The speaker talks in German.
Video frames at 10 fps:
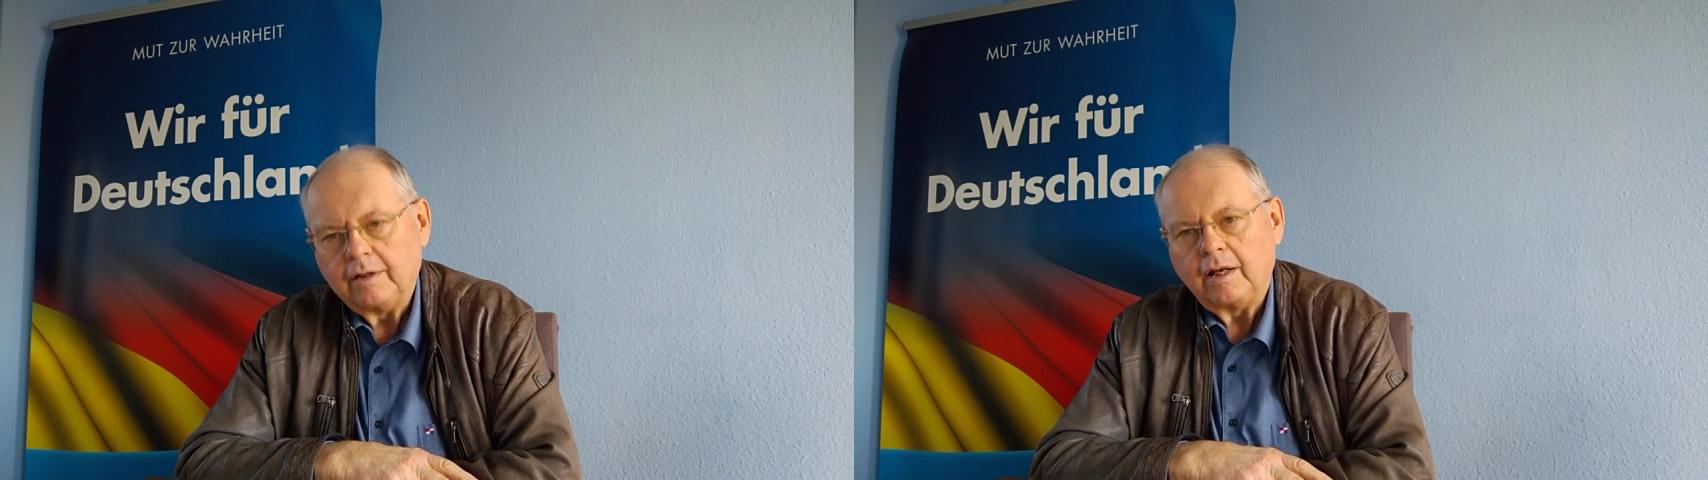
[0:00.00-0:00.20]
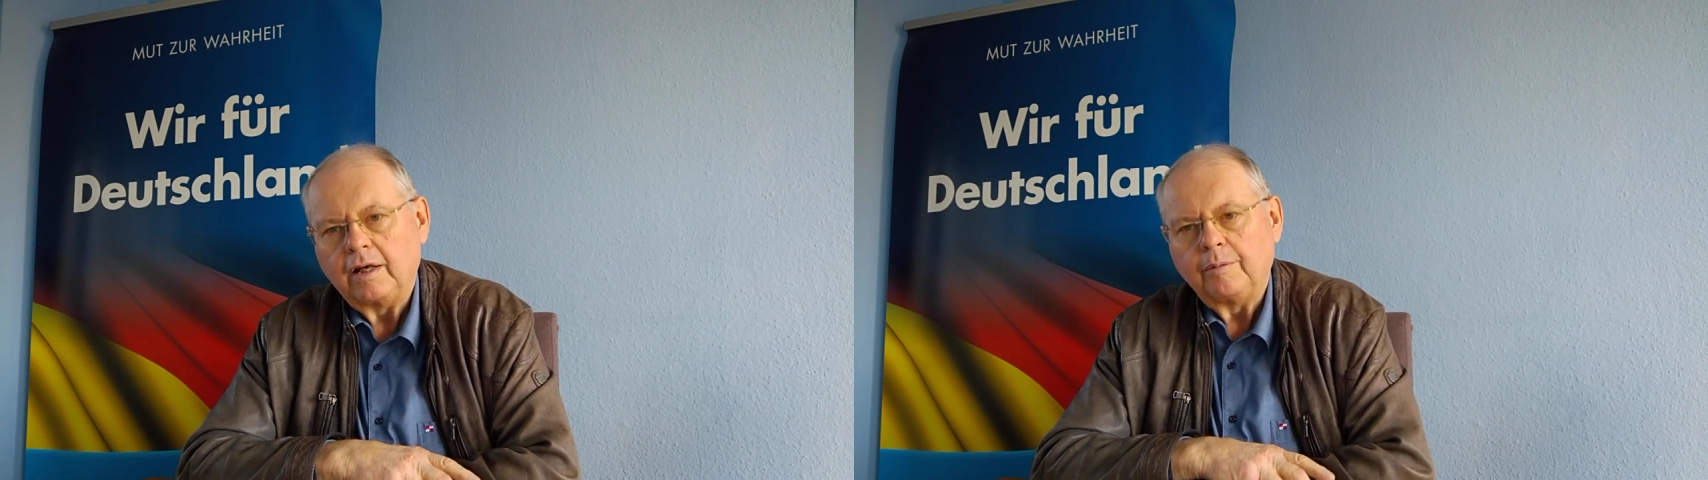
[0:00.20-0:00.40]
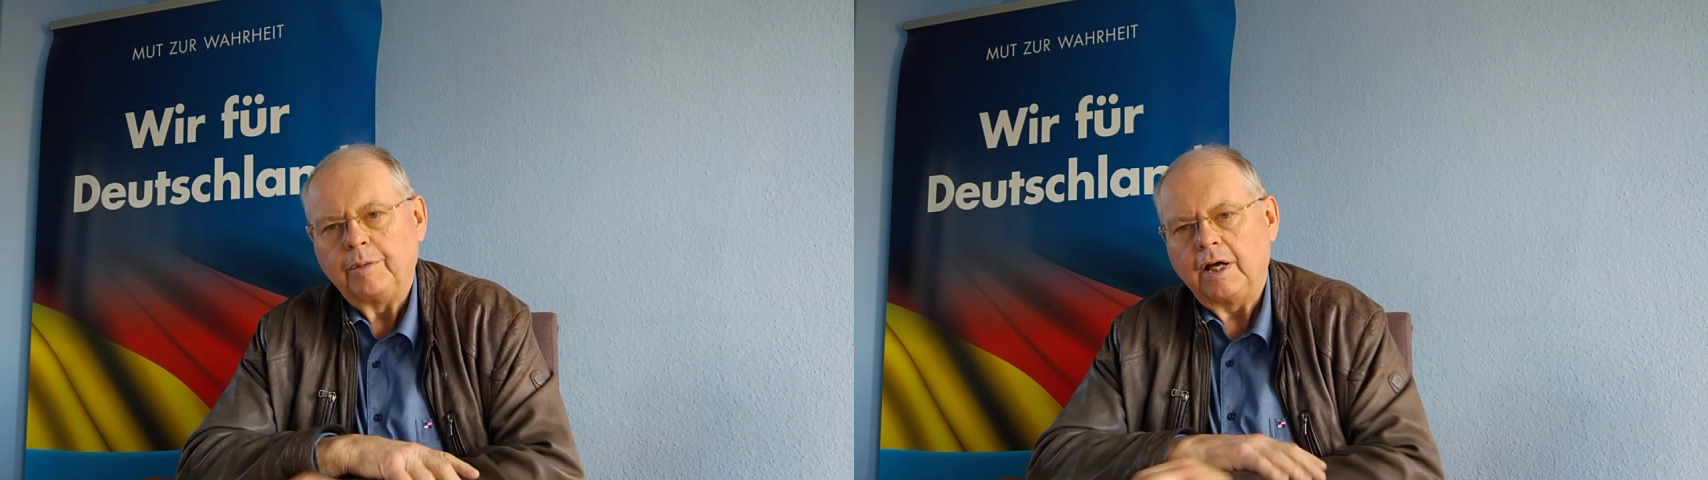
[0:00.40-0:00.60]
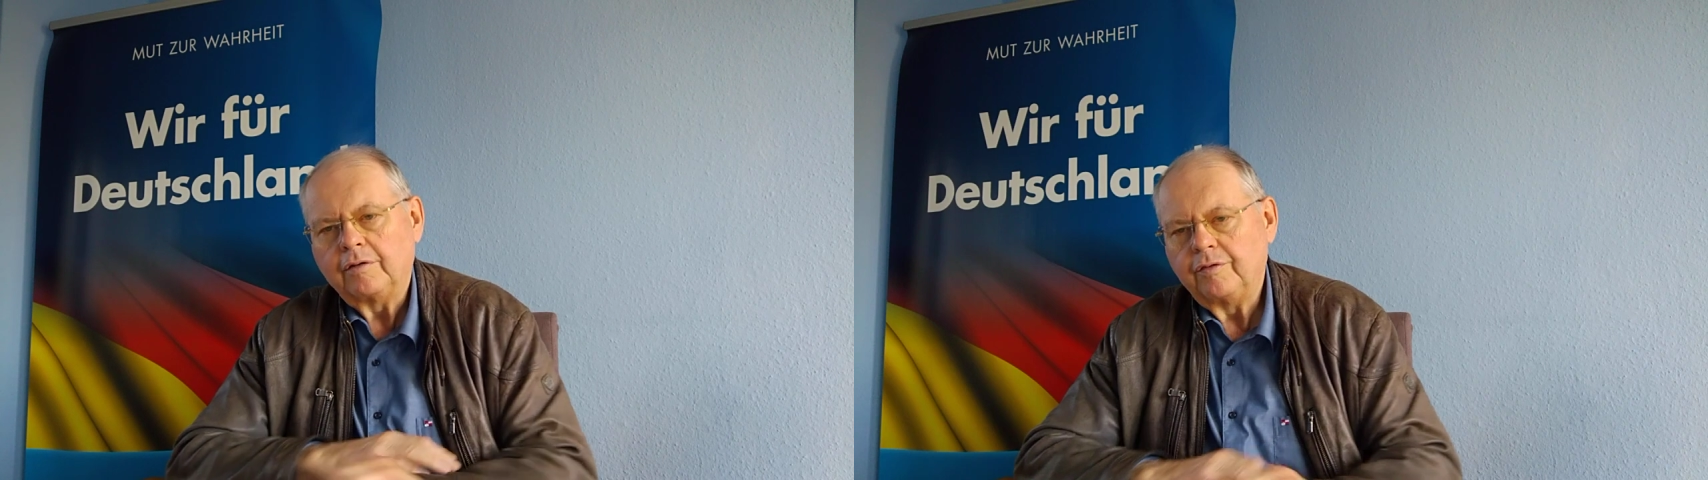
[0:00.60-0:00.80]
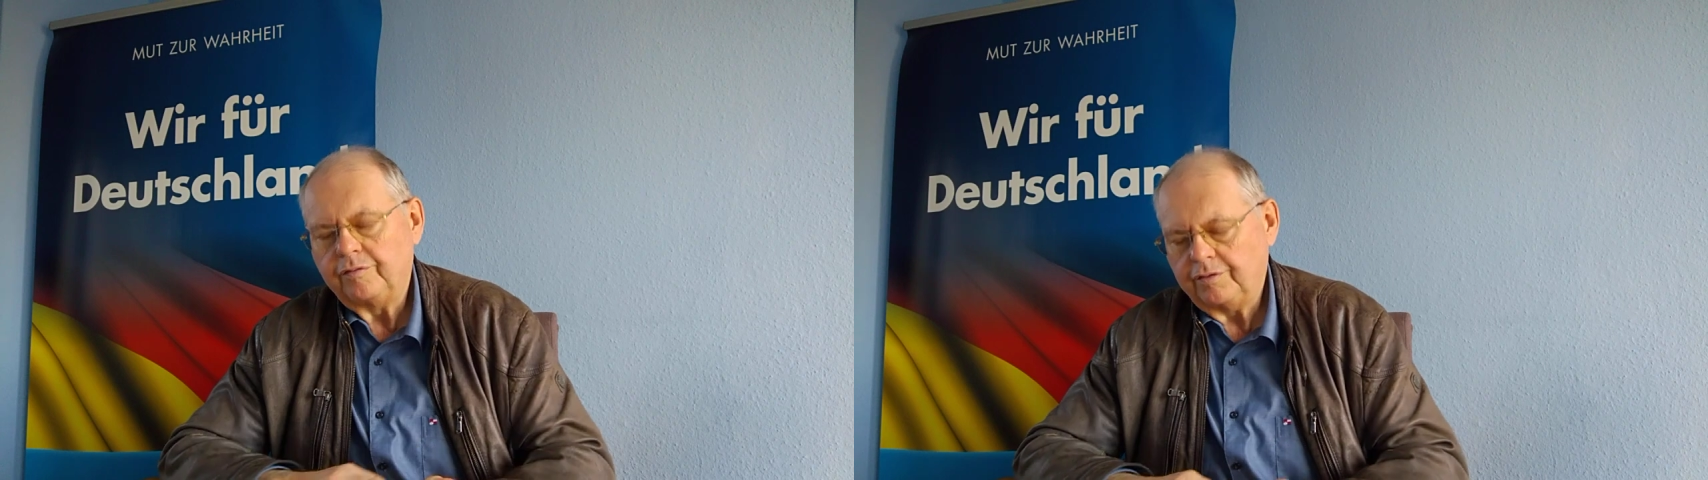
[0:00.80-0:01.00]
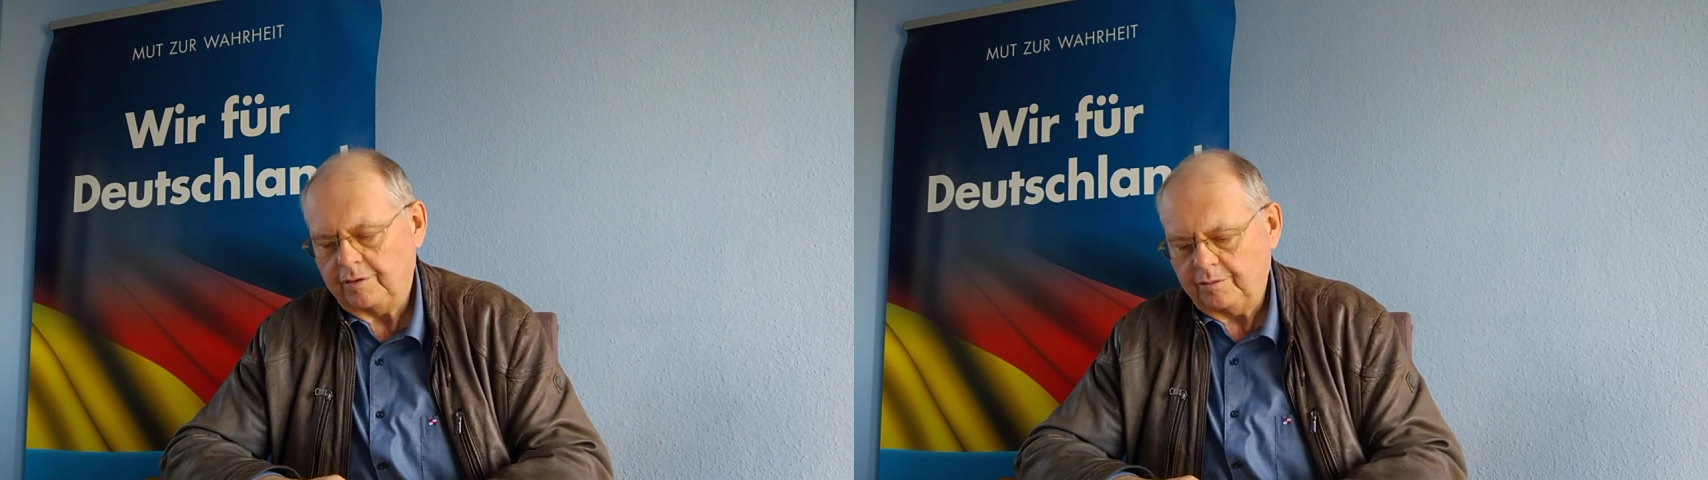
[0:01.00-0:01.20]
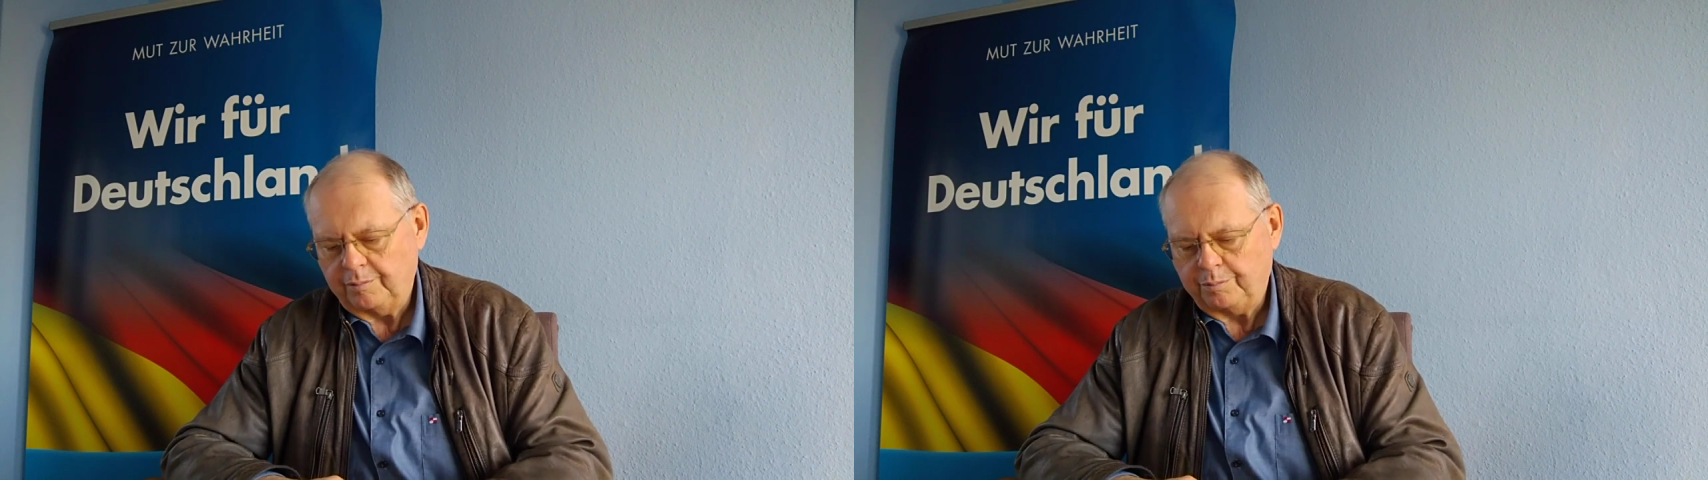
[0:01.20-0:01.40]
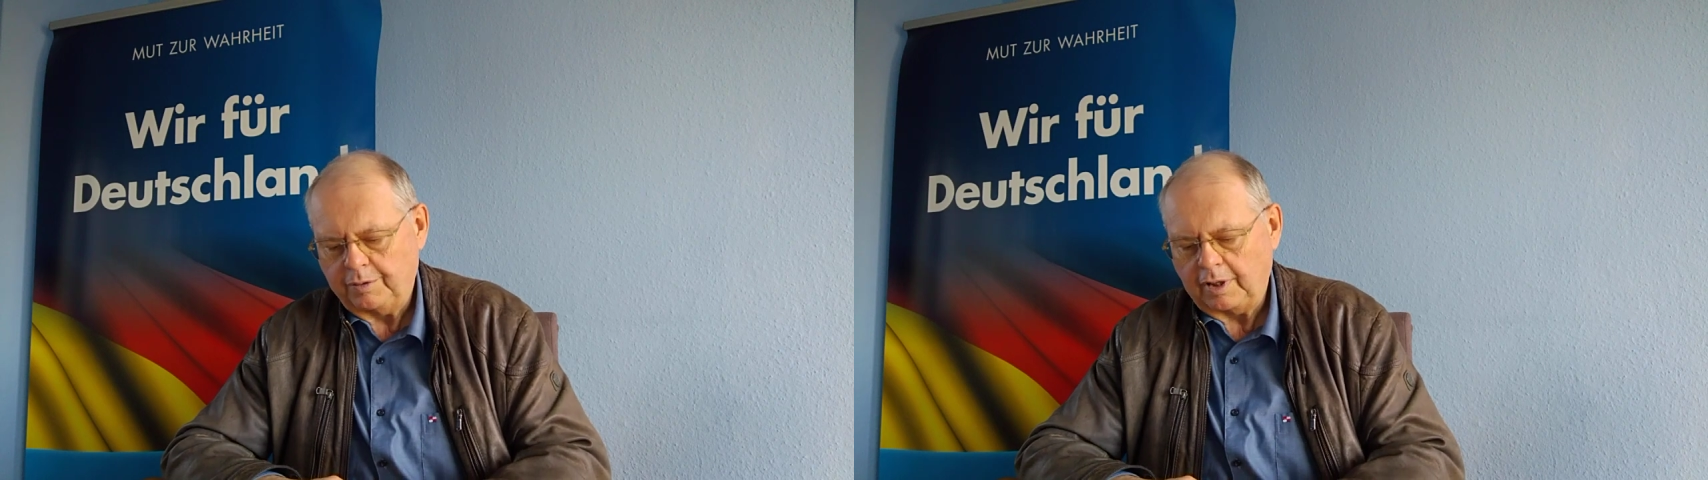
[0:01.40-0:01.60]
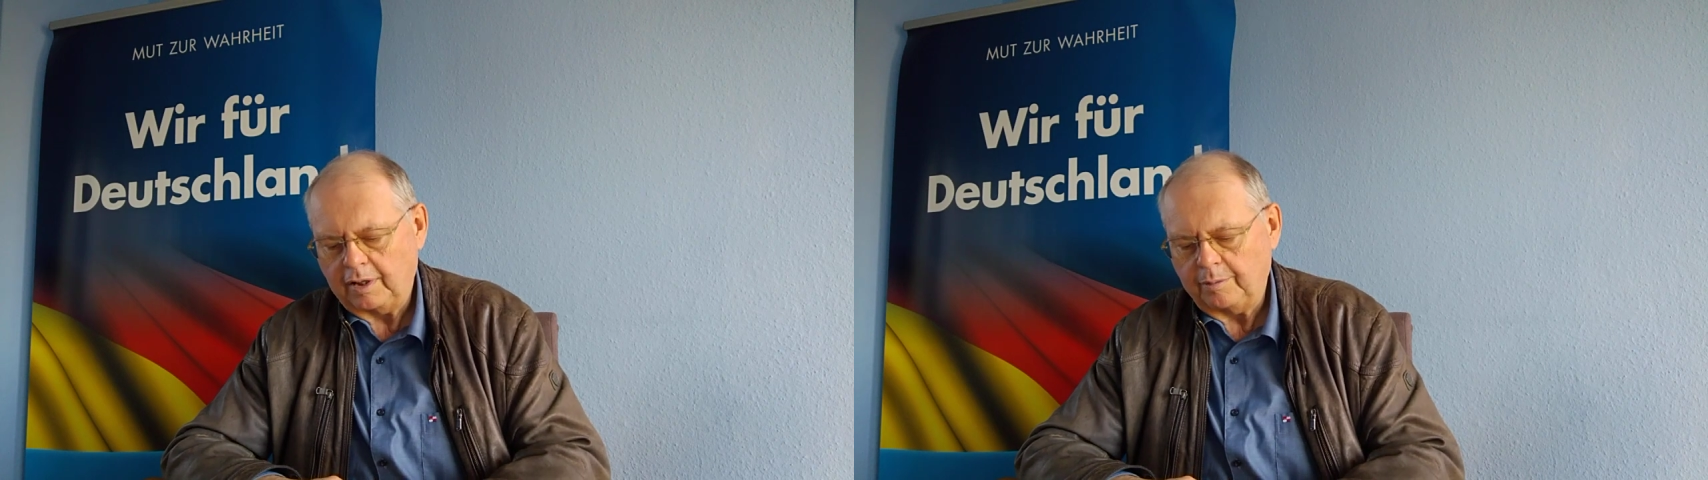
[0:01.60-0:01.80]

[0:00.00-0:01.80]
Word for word: da der, Bergver da